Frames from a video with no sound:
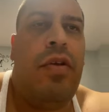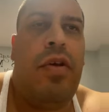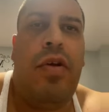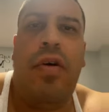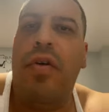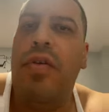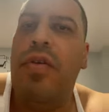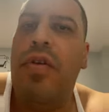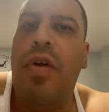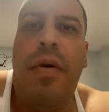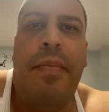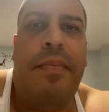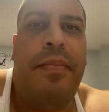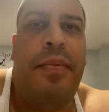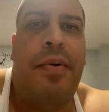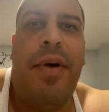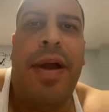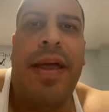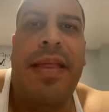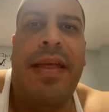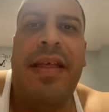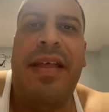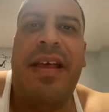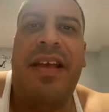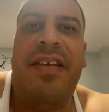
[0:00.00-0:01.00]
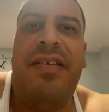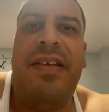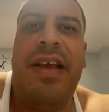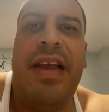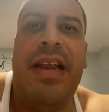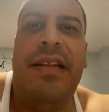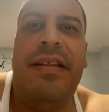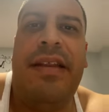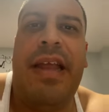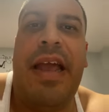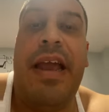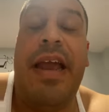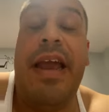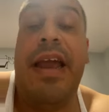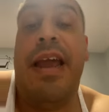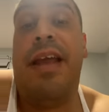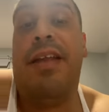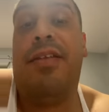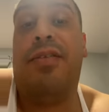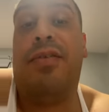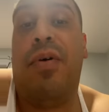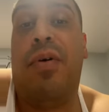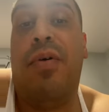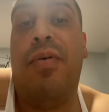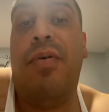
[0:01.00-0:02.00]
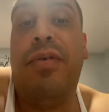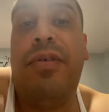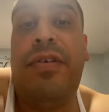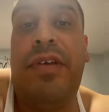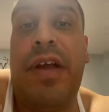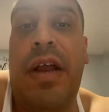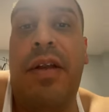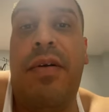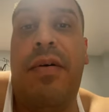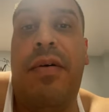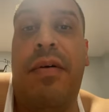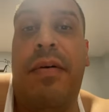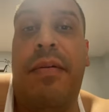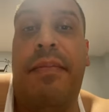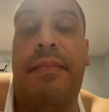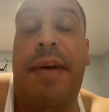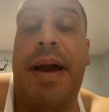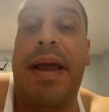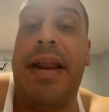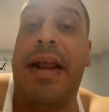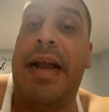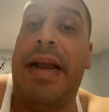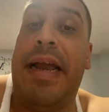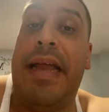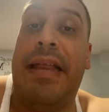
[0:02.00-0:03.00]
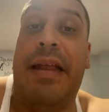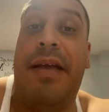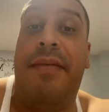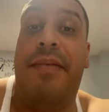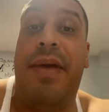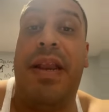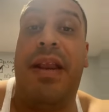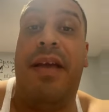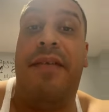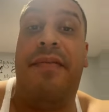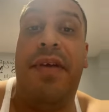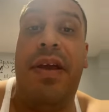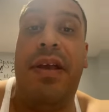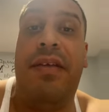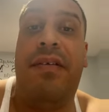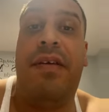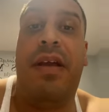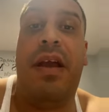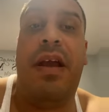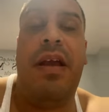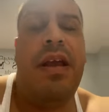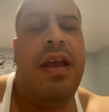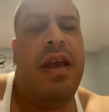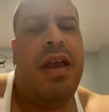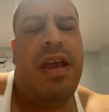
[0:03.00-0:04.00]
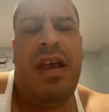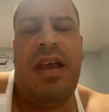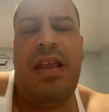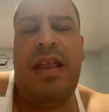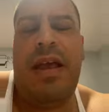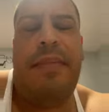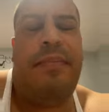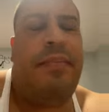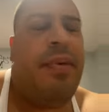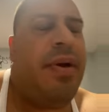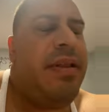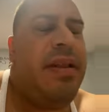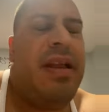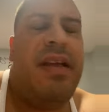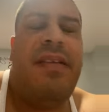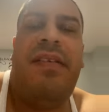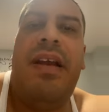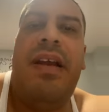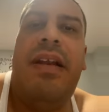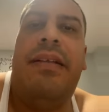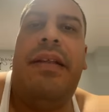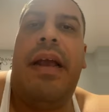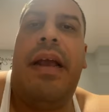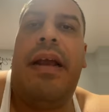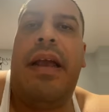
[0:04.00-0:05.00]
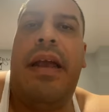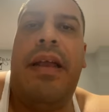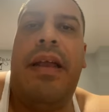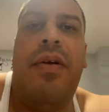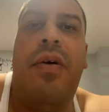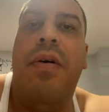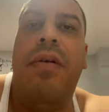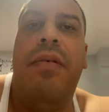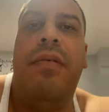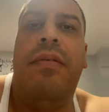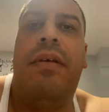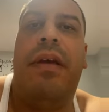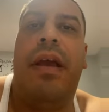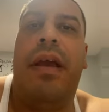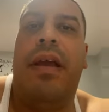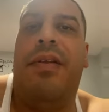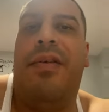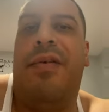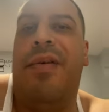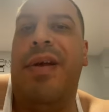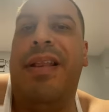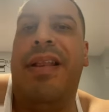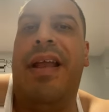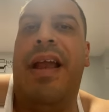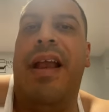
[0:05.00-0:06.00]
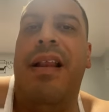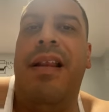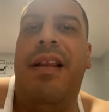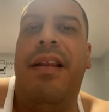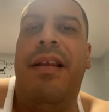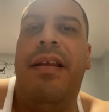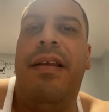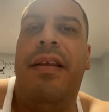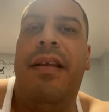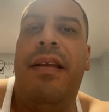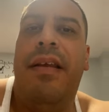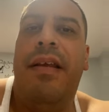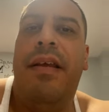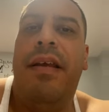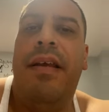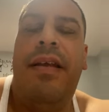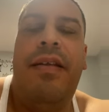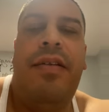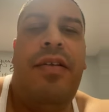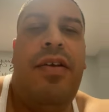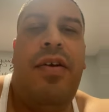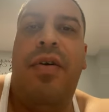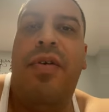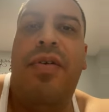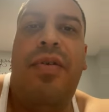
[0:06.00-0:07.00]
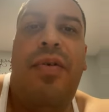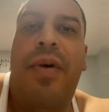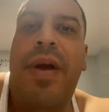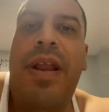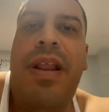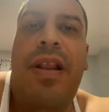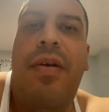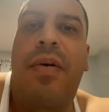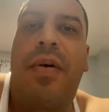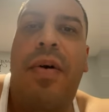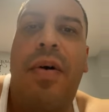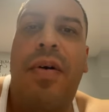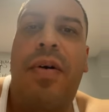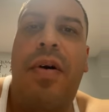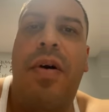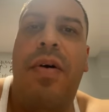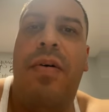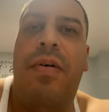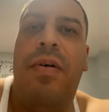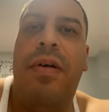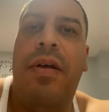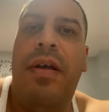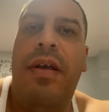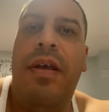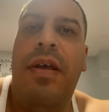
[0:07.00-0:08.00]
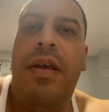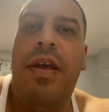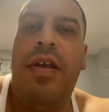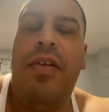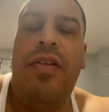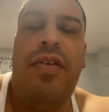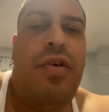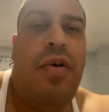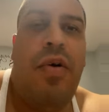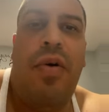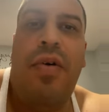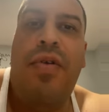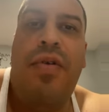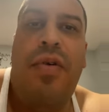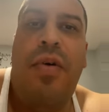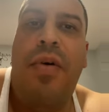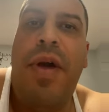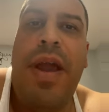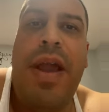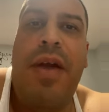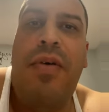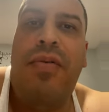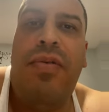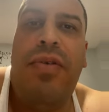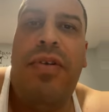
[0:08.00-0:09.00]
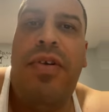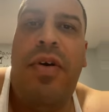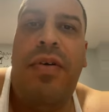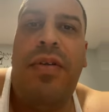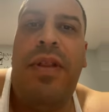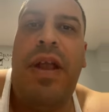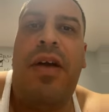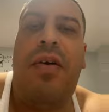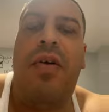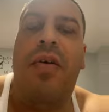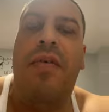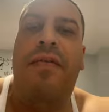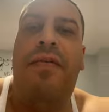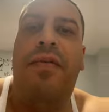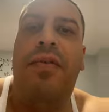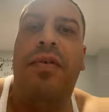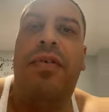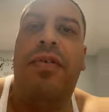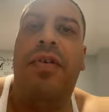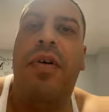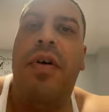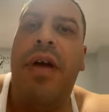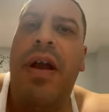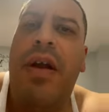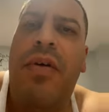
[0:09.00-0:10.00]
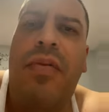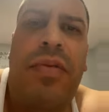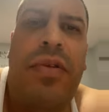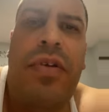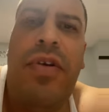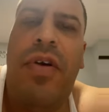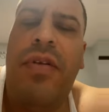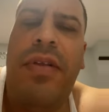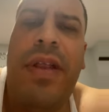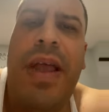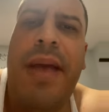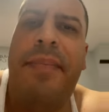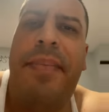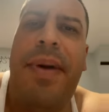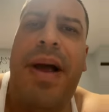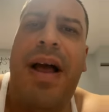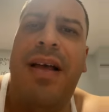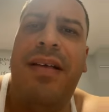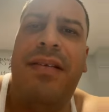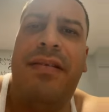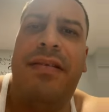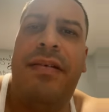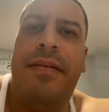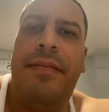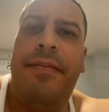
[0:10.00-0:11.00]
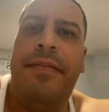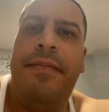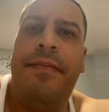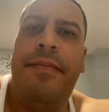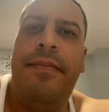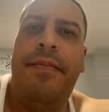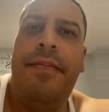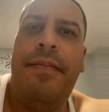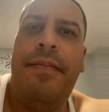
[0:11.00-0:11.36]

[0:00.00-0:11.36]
Dios no puede decirte esto, úsalo para que te beneficie y después decirte que no, que no es de él. Dios no es loco. Dios no es un Dios de confusión, es un Dios de paz.